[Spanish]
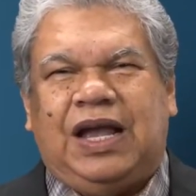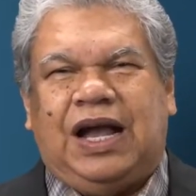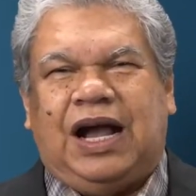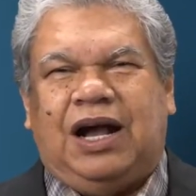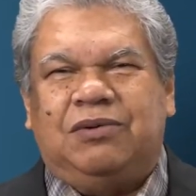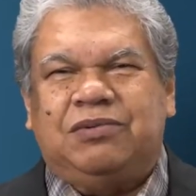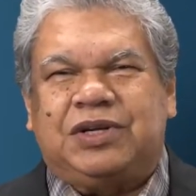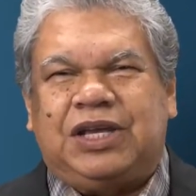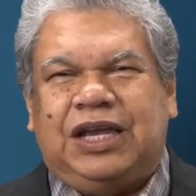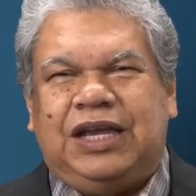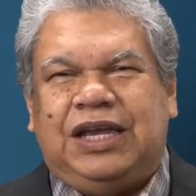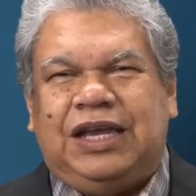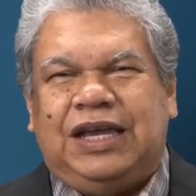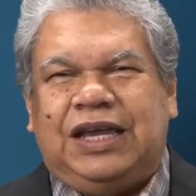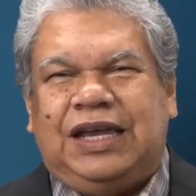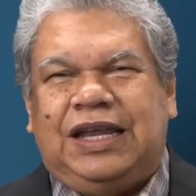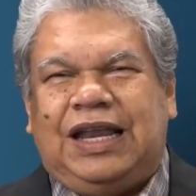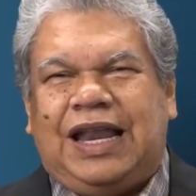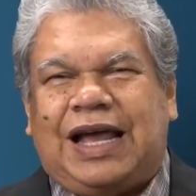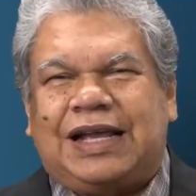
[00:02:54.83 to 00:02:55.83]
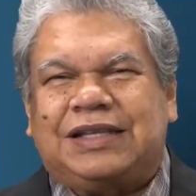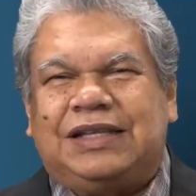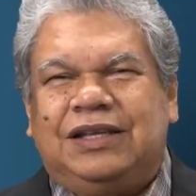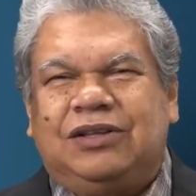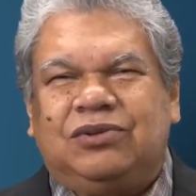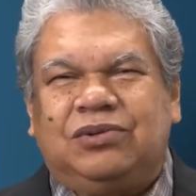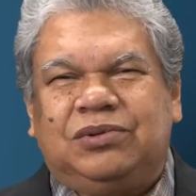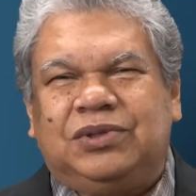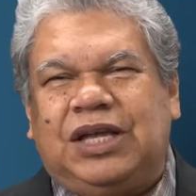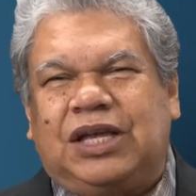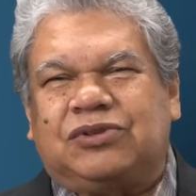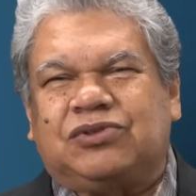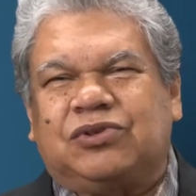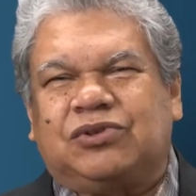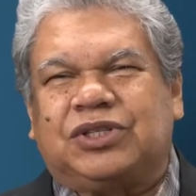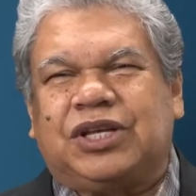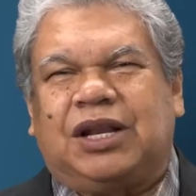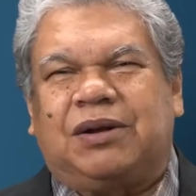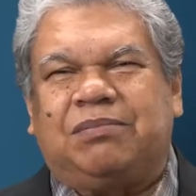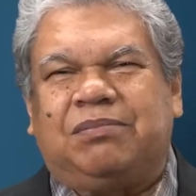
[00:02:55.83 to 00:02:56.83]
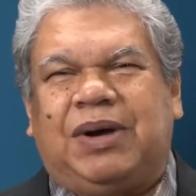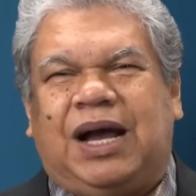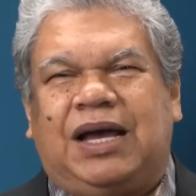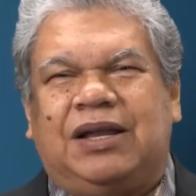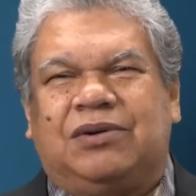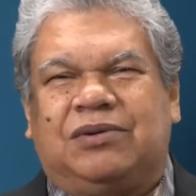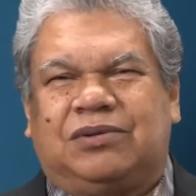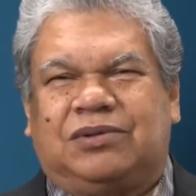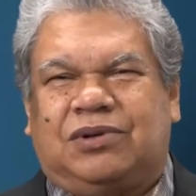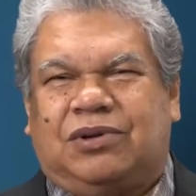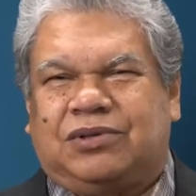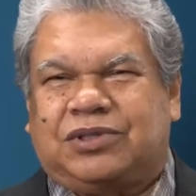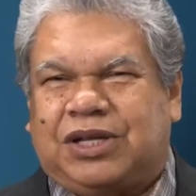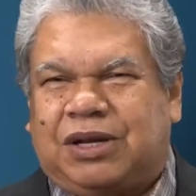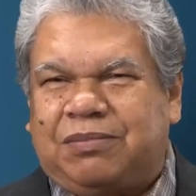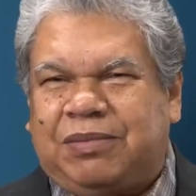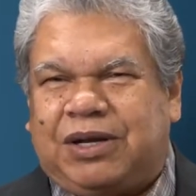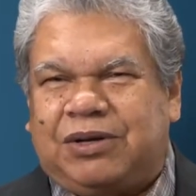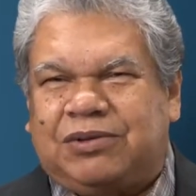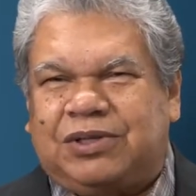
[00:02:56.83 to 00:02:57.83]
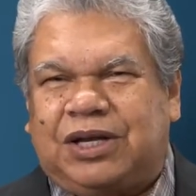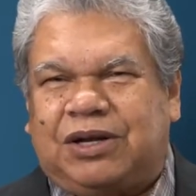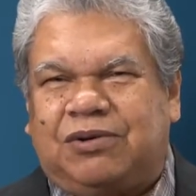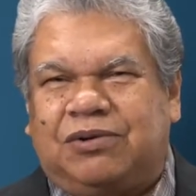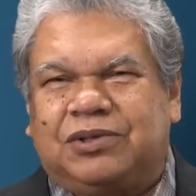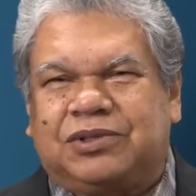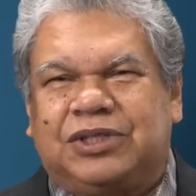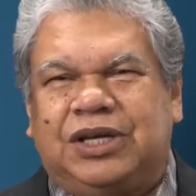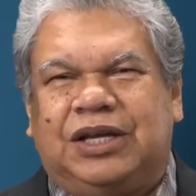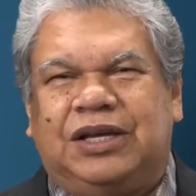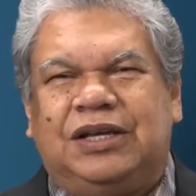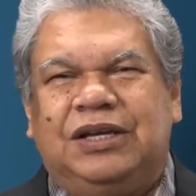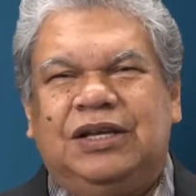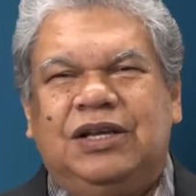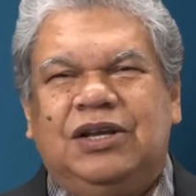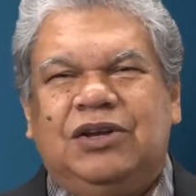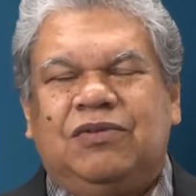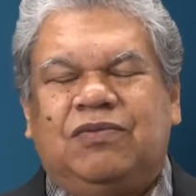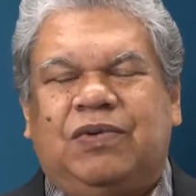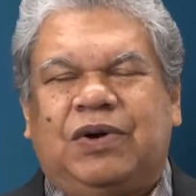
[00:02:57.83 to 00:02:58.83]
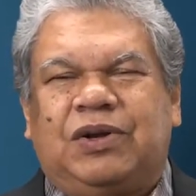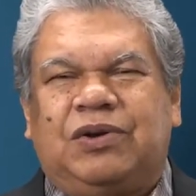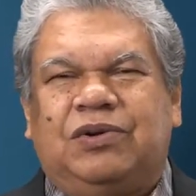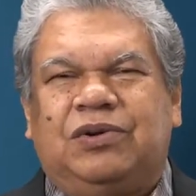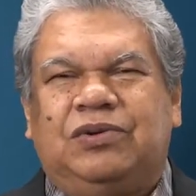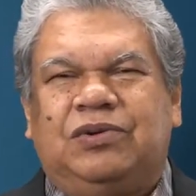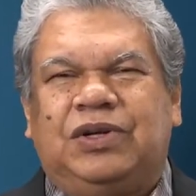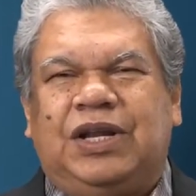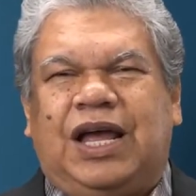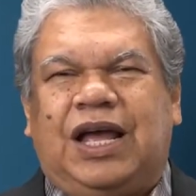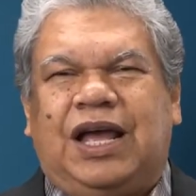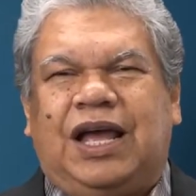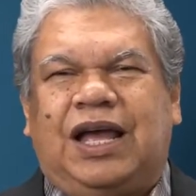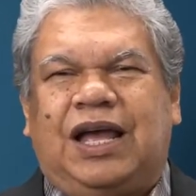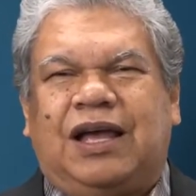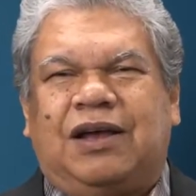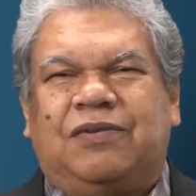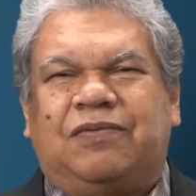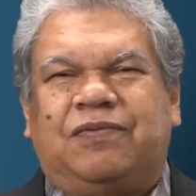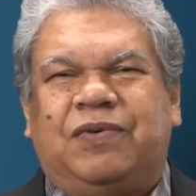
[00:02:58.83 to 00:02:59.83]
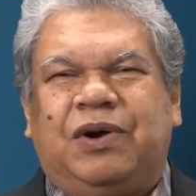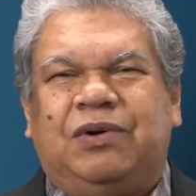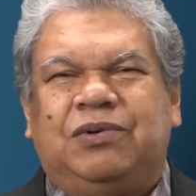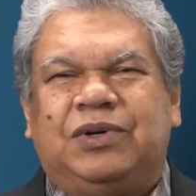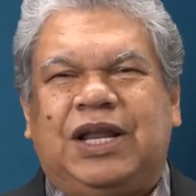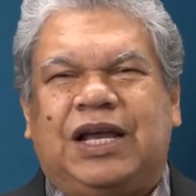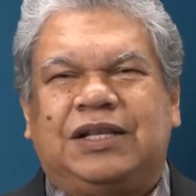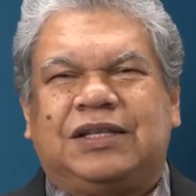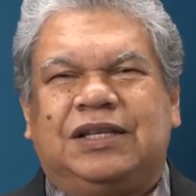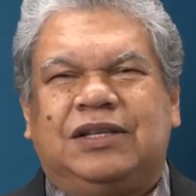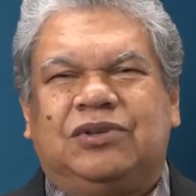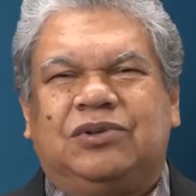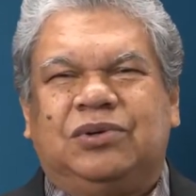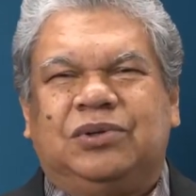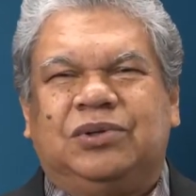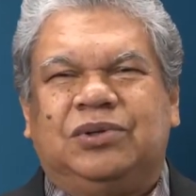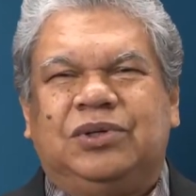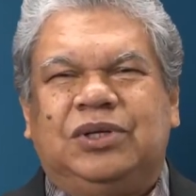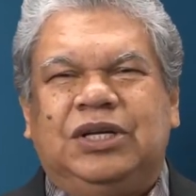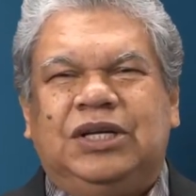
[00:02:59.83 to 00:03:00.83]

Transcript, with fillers: Aunque eh, la actitud de sus hermanos, los hermanos de José, fueron una, fue una actitud